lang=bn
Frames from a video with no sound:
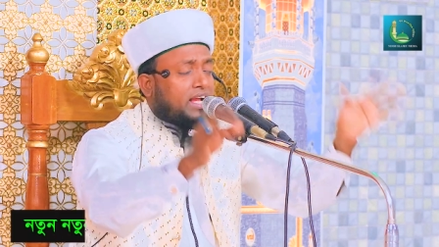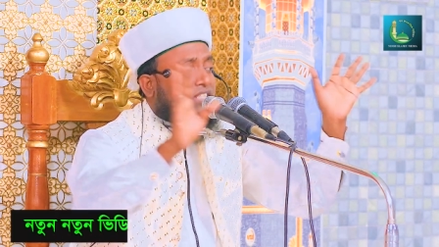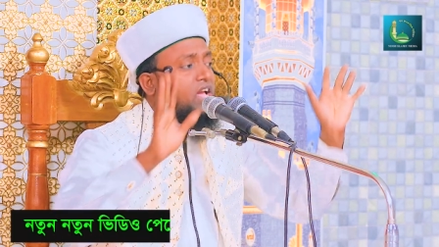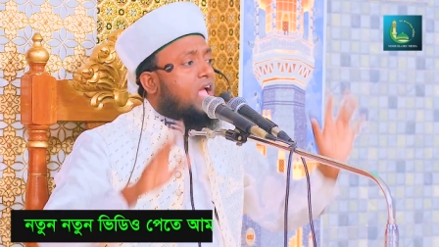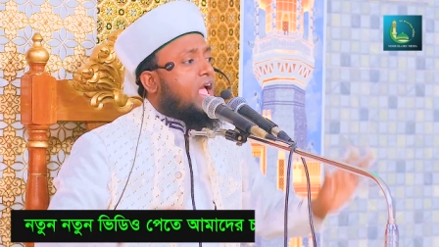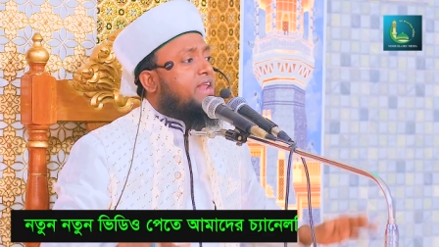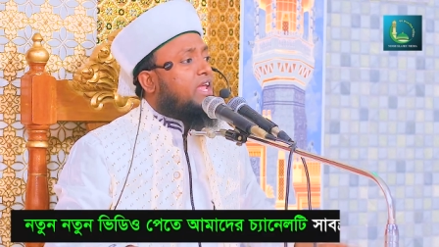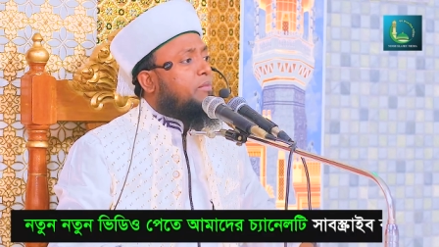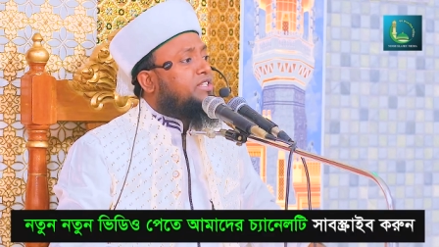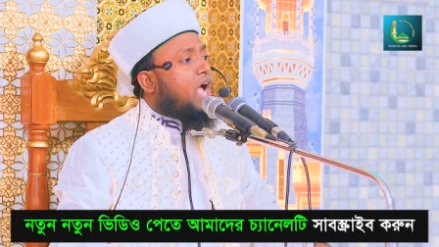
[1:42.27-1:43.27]
এই জায়গায়
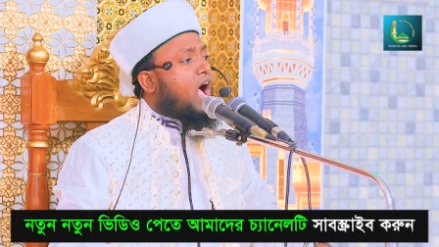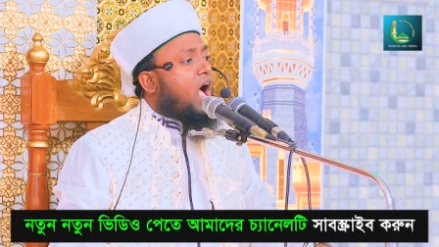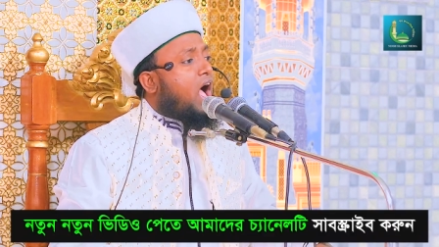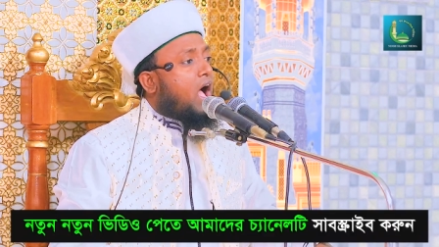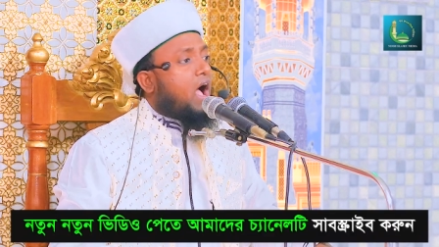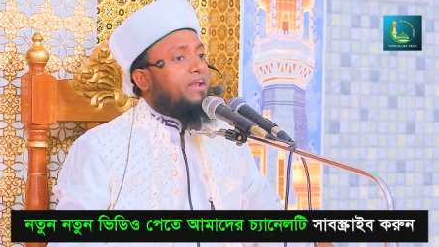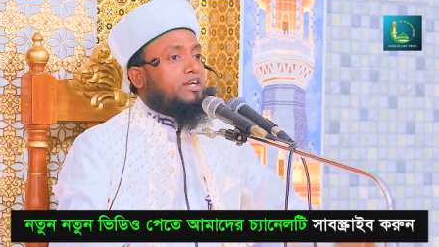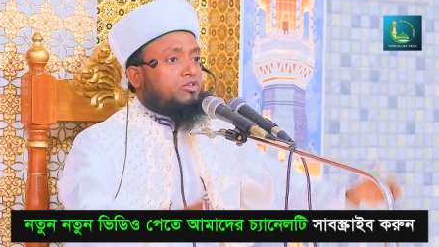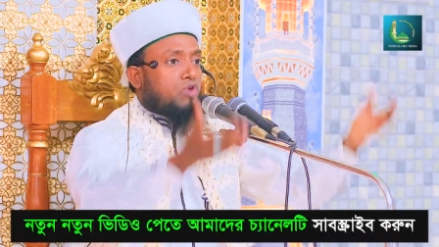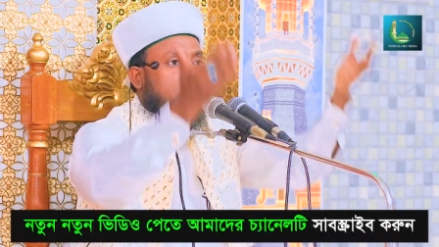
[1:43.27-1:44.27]
নেমে যান
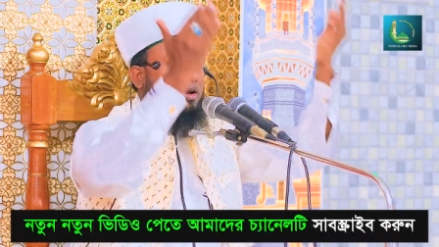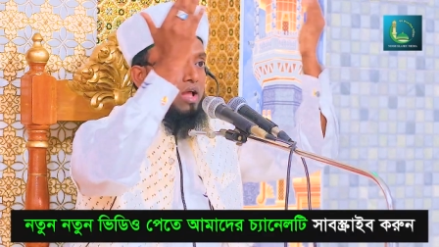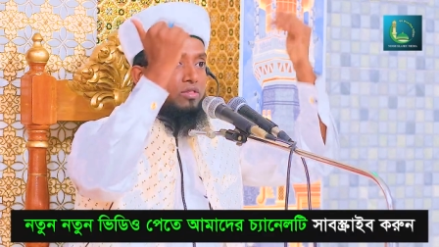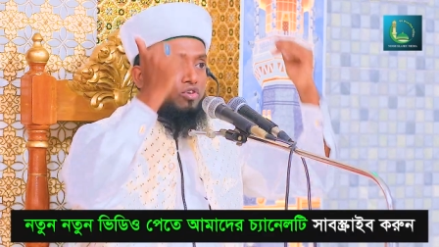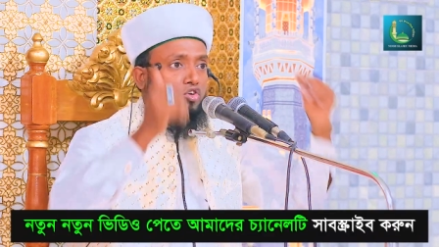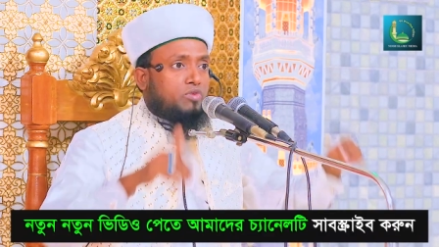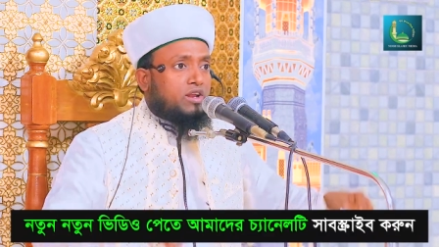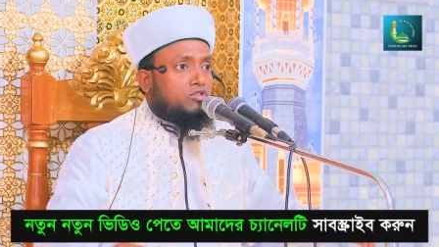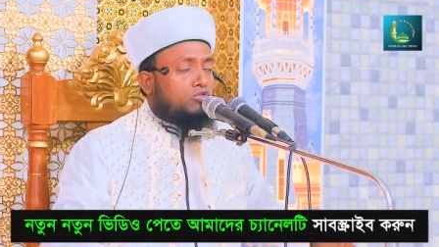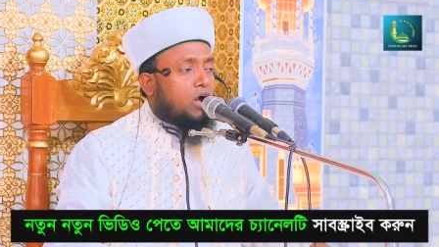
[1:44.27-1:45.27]
একটু আল্লাহর
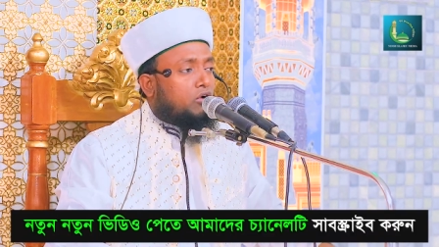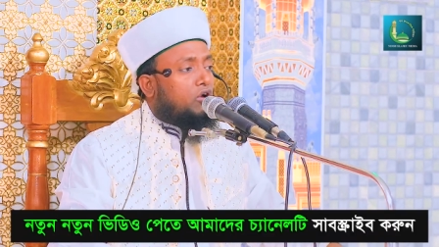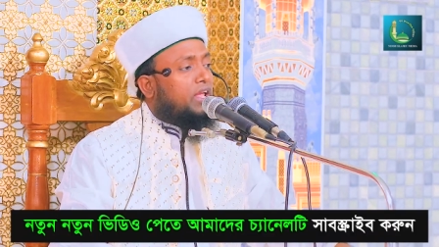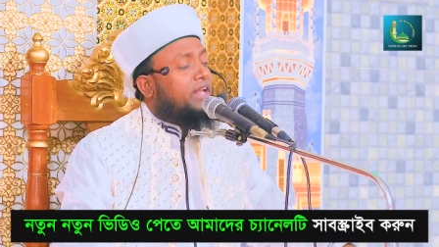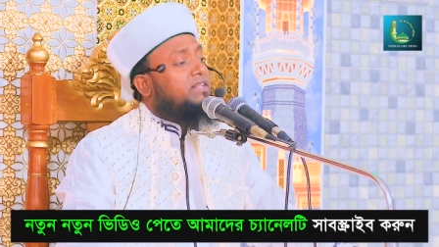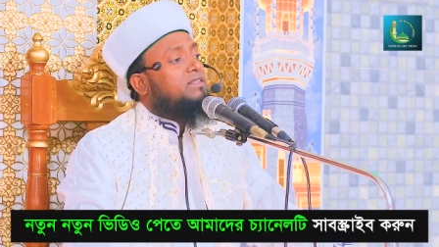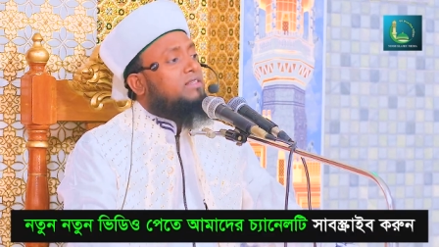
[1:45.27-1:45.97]
দরবারে দোয়া করেন